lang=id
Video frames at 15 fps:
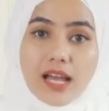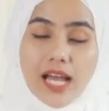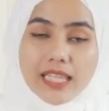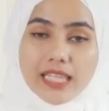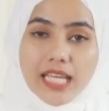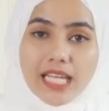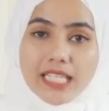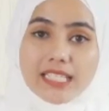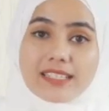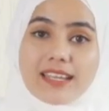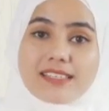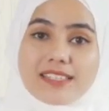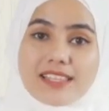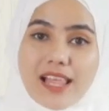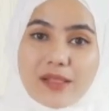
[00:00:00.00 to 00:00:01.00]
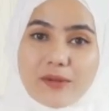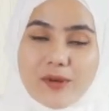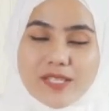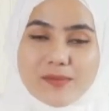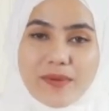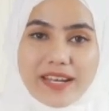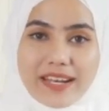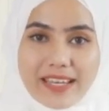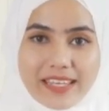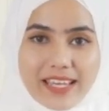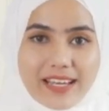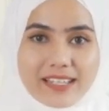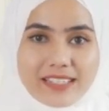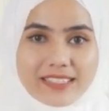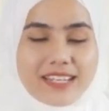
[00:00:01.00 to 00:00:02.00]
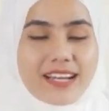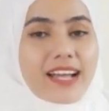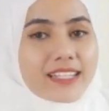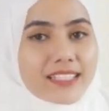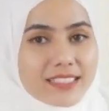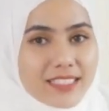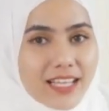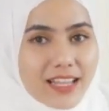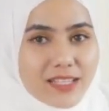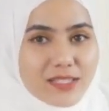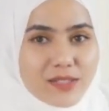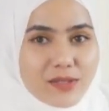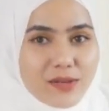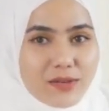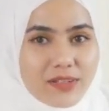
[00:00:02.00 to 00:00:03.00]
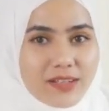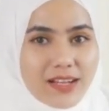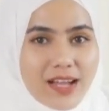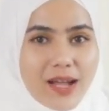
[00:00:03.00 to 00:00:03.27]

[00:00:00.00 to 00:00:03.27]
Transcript: Hati-hati dan selalu waspada ya dengan gejala stroke.